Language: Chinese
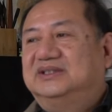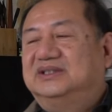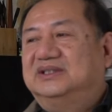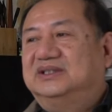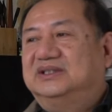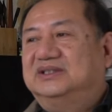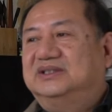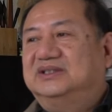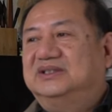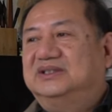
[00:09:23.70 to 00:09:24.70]

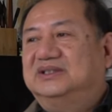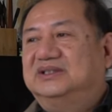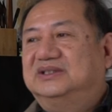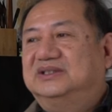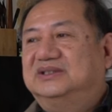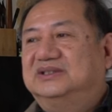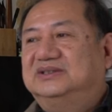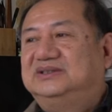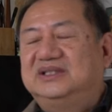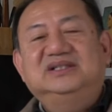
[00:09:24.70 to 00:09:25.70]
呃
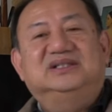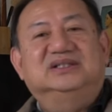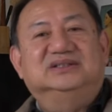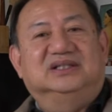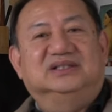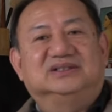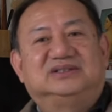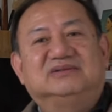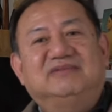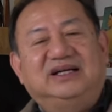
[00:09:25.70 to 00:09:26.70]
任何的
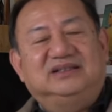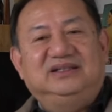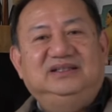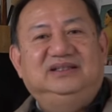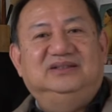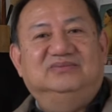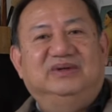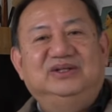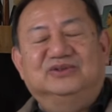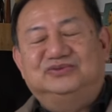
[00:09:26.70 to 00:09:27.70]
身外的利益，
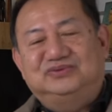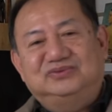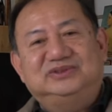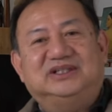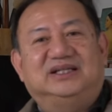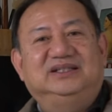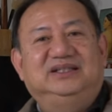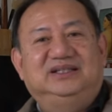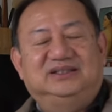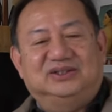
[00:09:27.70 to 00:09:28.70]
没有附加
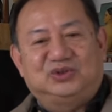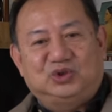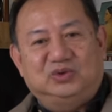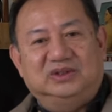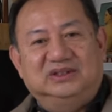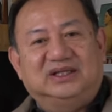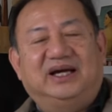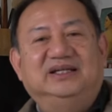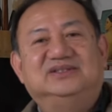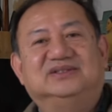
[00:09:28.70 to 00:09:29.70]
利益的纯的
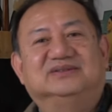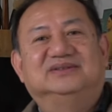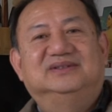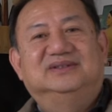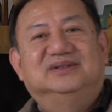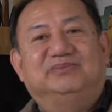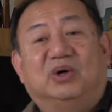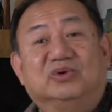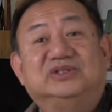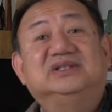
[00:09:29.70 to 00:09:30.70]
爱情，包
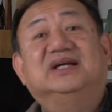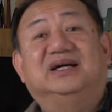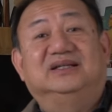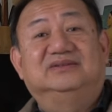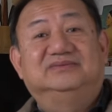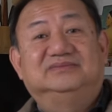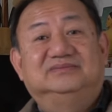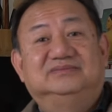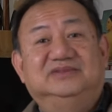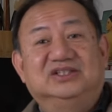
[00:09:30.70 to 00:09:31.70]
括性爱，
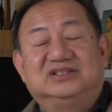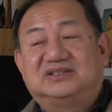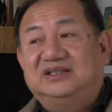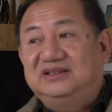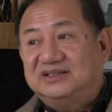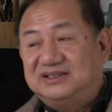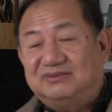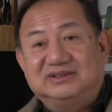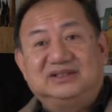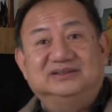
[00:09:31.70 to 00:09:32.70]
你是真的喜
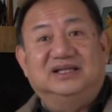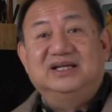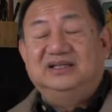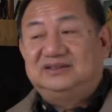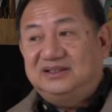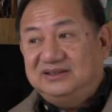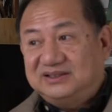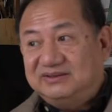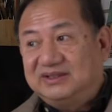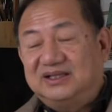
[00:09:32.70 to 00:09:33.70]
欢这个人，真的
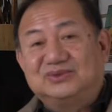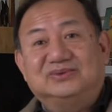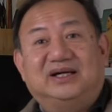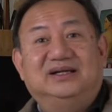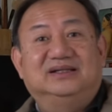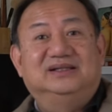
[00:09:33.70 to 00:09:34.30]
喜欢跟他做爱，